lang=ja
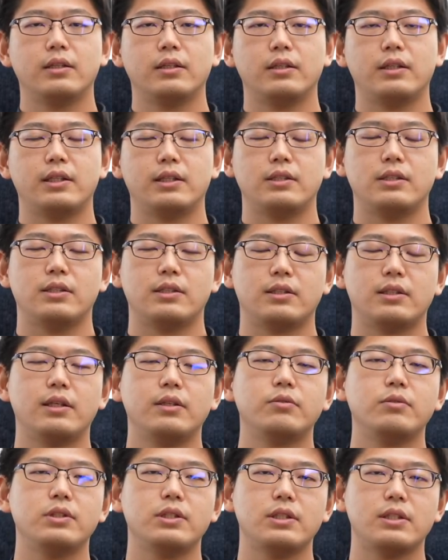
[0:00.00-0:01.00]
で実際
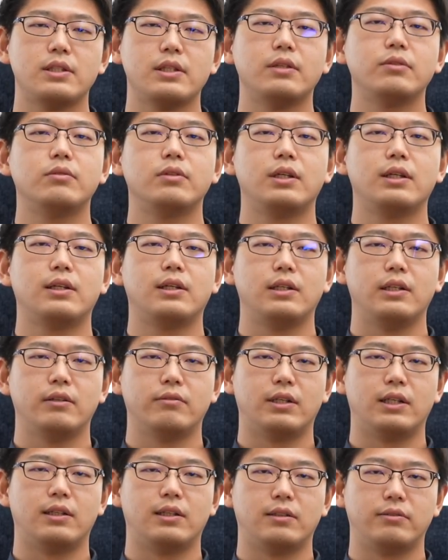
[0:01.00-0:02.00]
の実践の中で
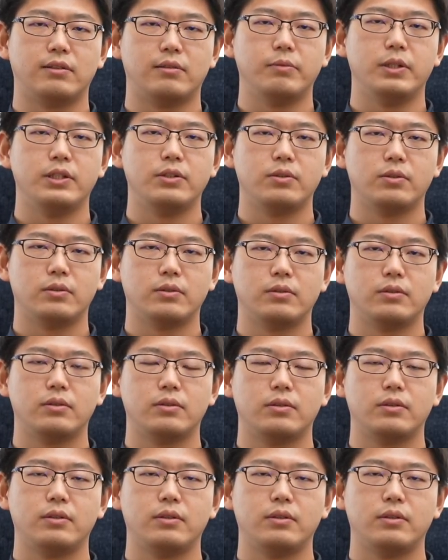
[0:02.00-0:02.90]
はアファメーション